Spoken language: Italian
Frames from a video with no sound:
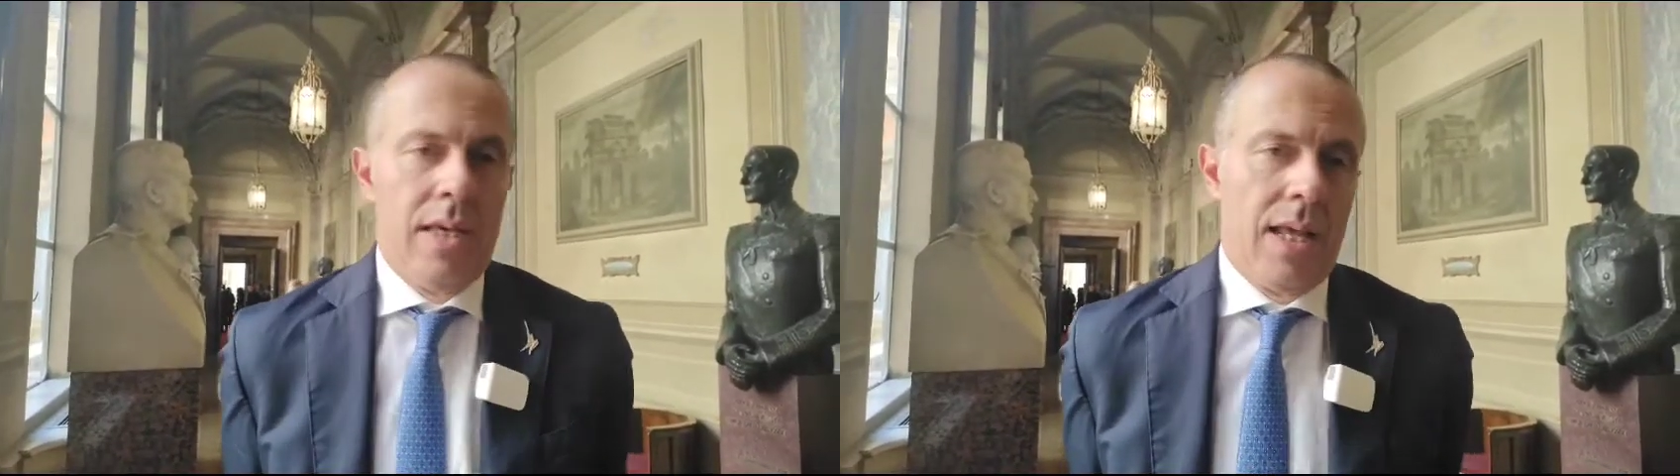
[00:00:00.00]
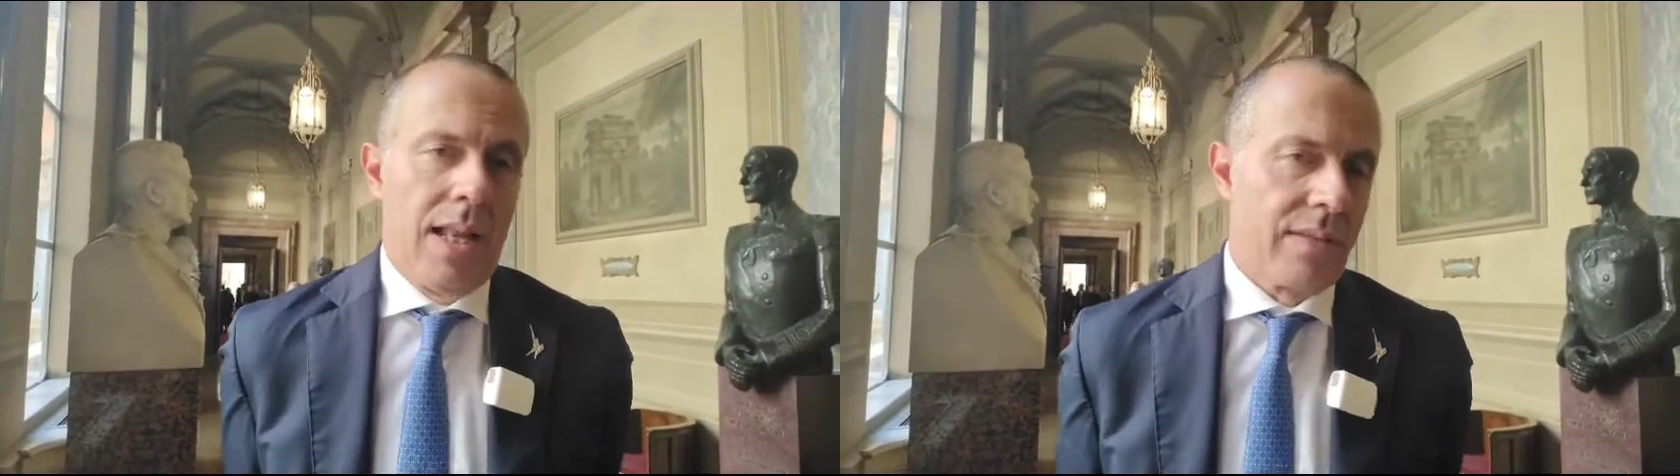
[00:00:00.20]

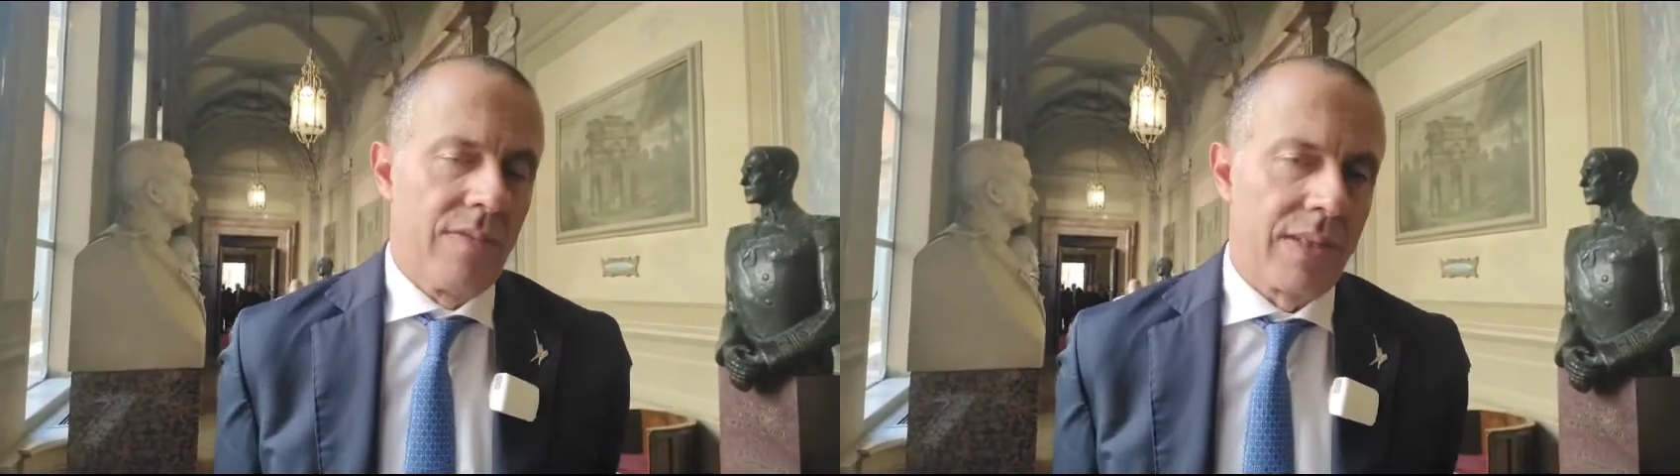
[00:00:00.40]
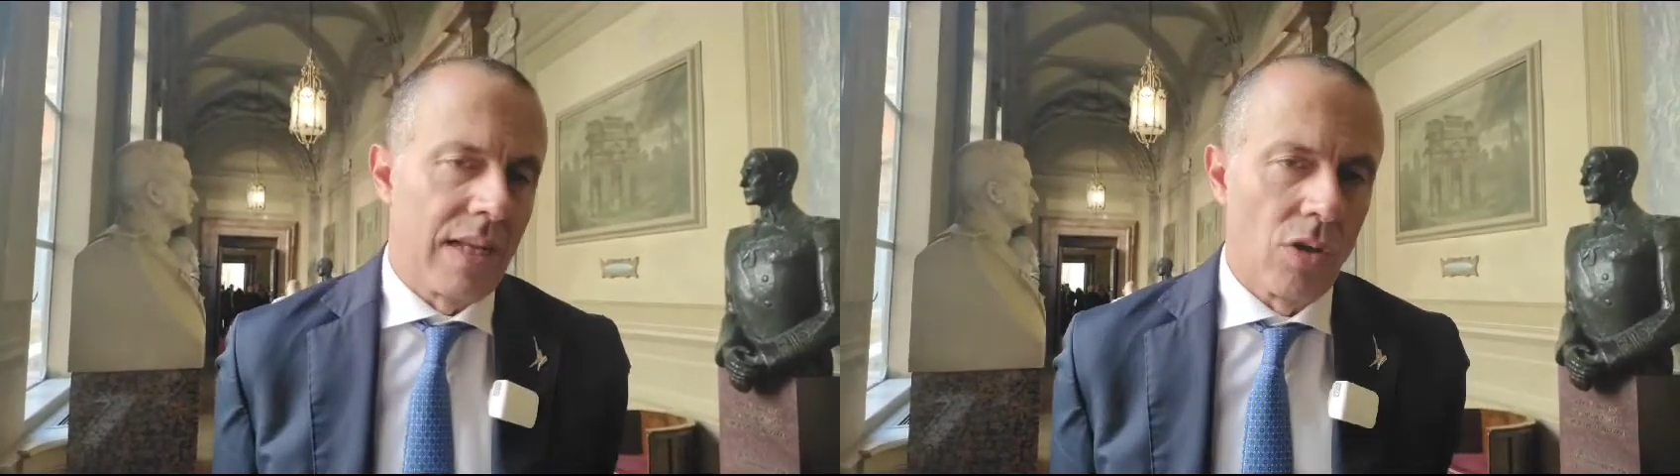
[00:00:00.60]

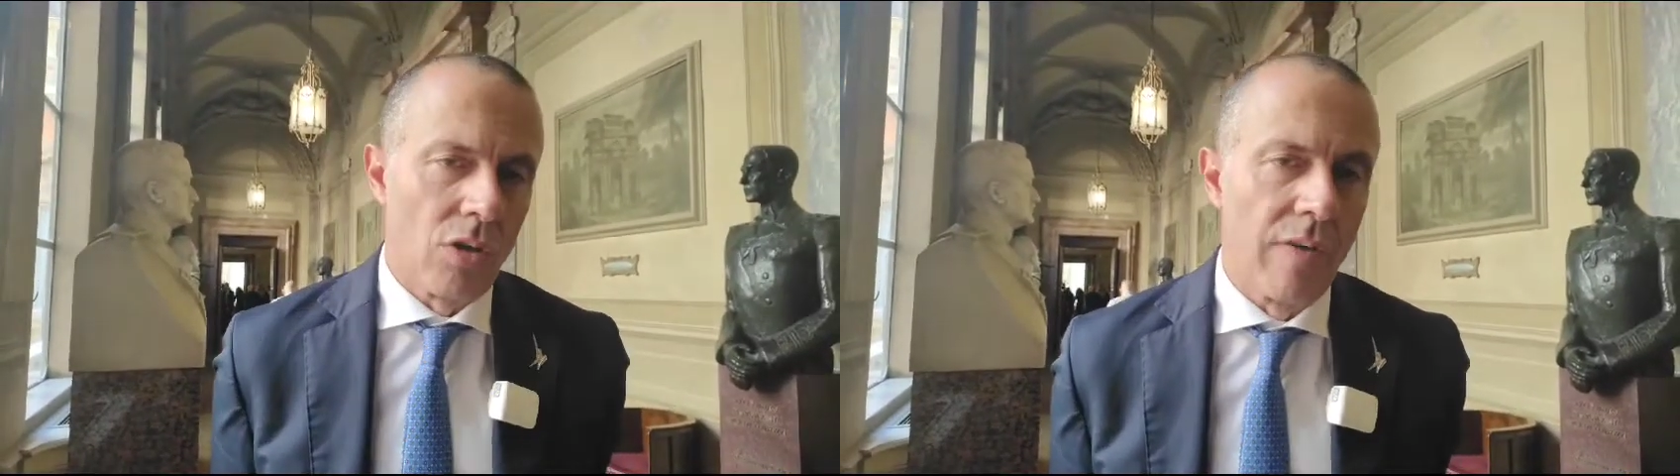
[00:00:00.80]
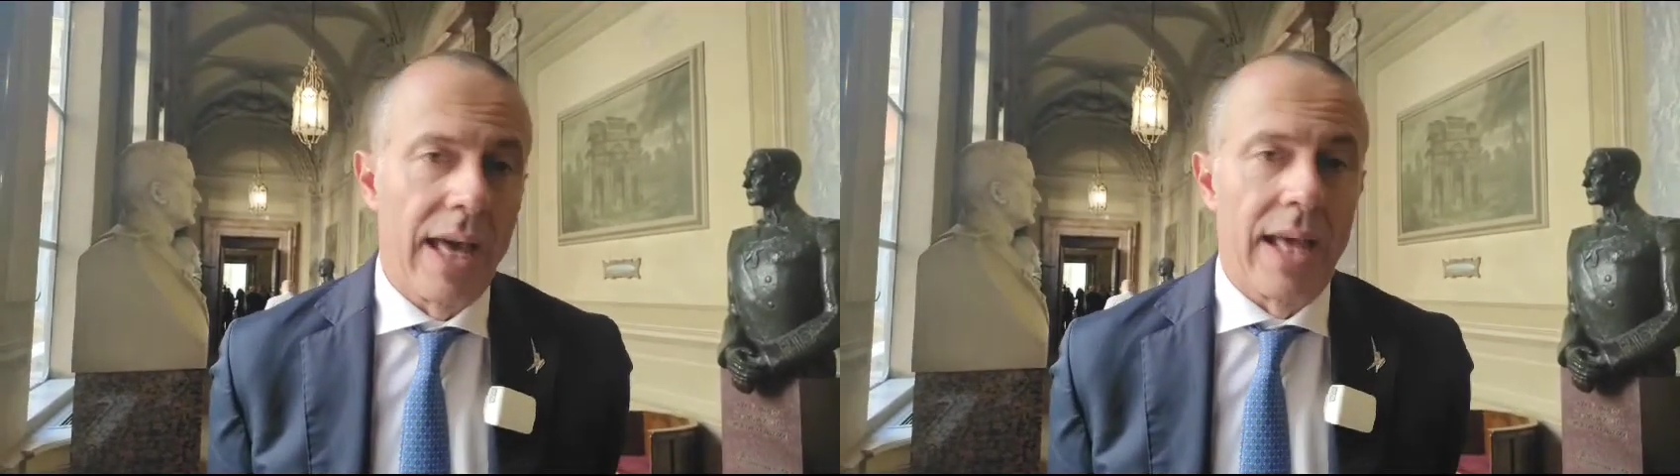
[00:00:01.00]
l'attività di
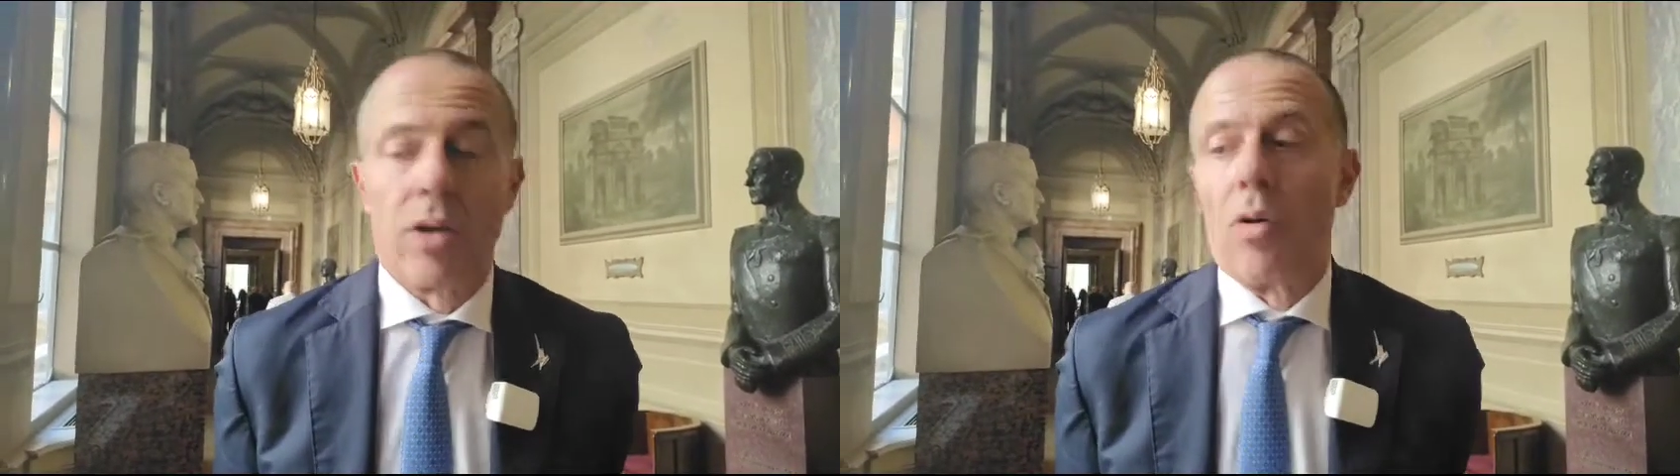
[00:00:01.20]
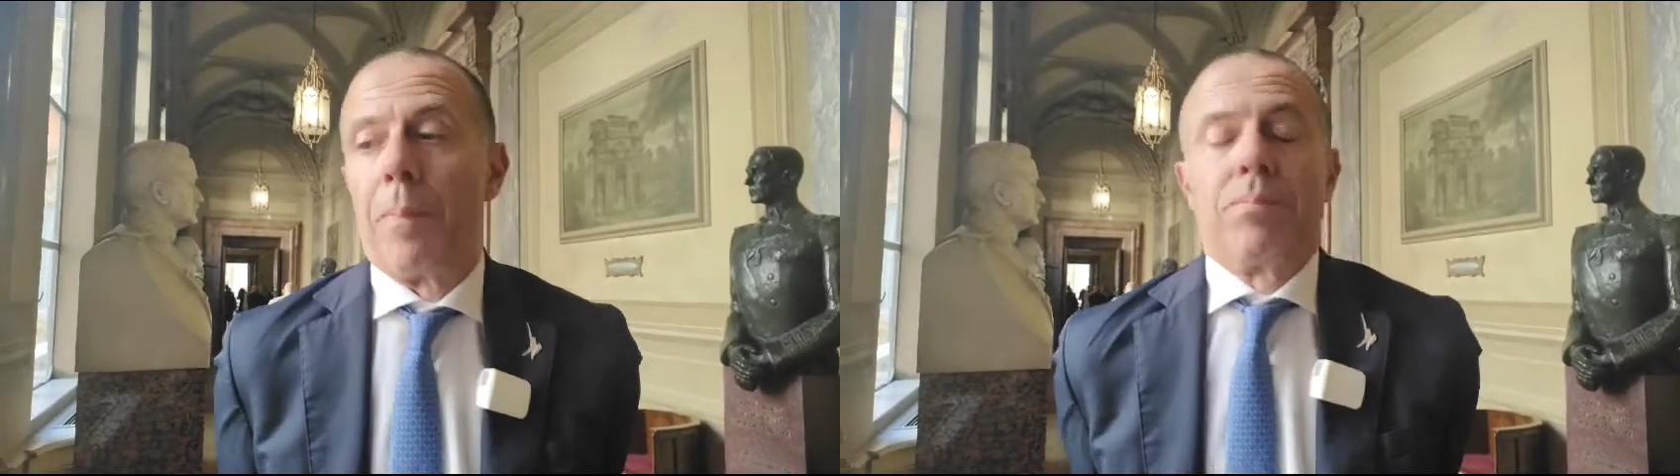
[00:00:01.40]

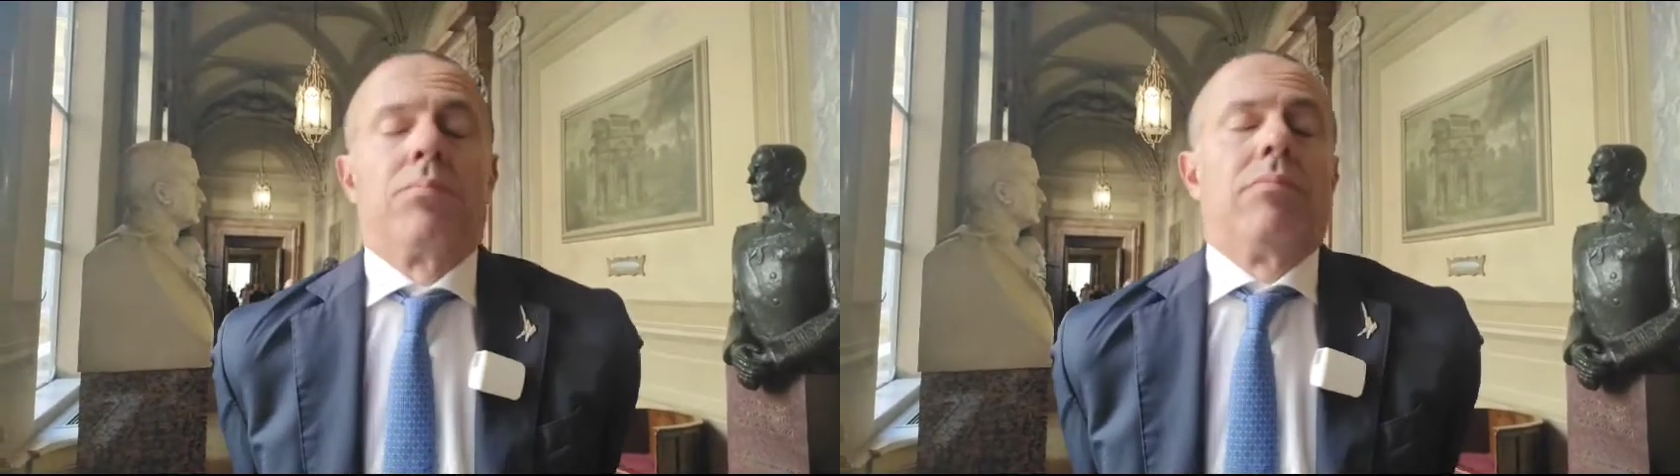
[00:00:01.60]
governo